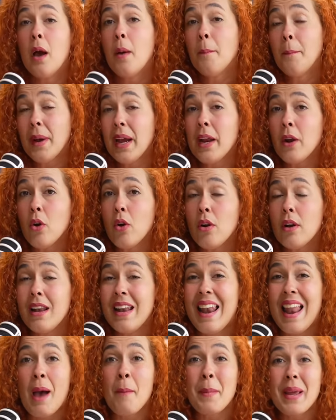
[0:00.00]
Pero
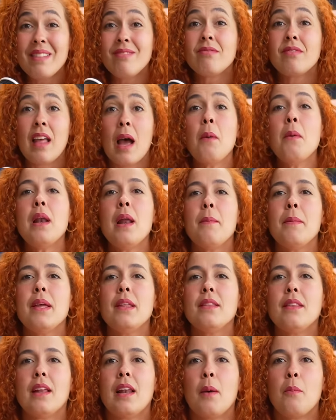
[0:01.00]

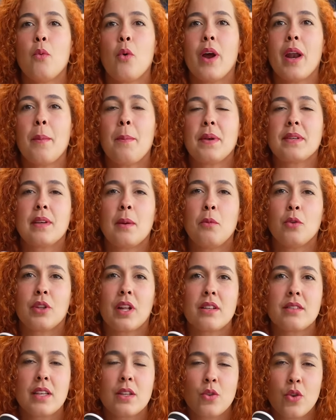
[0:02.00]
lamentablemente las mujeres pasamos
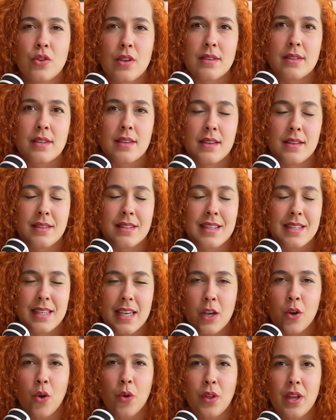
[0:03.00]

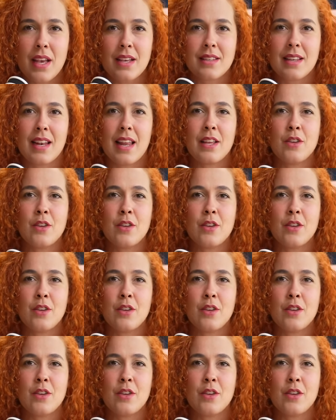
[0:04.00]
365 días al